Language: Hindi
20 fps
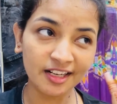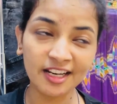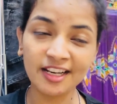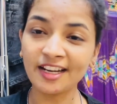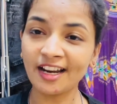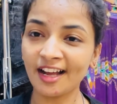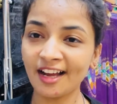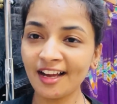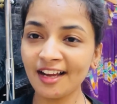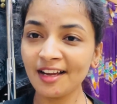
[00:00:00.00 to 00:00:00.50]

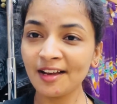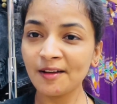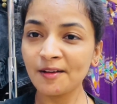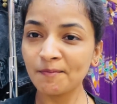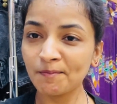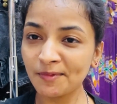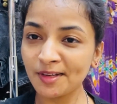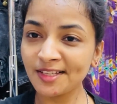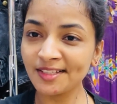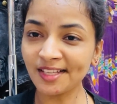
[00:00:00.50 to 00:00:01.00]
नहीं रहा
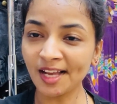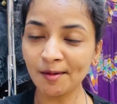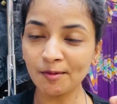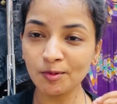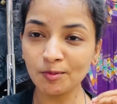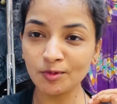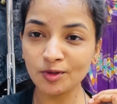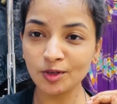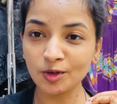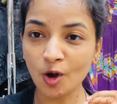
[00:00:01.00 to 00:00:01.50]
प्लीज़ आप
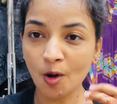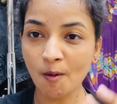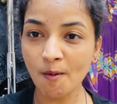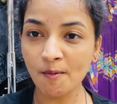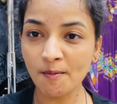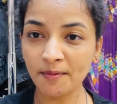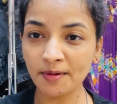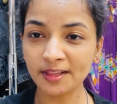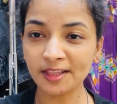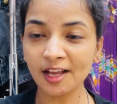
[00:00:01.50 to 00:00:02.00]
लोग मुझे
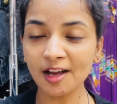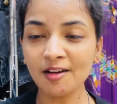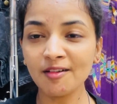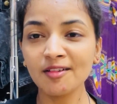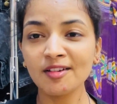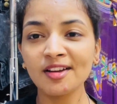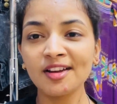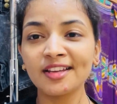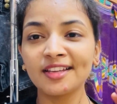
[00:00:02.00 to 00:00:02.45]
कमेंट में बताओ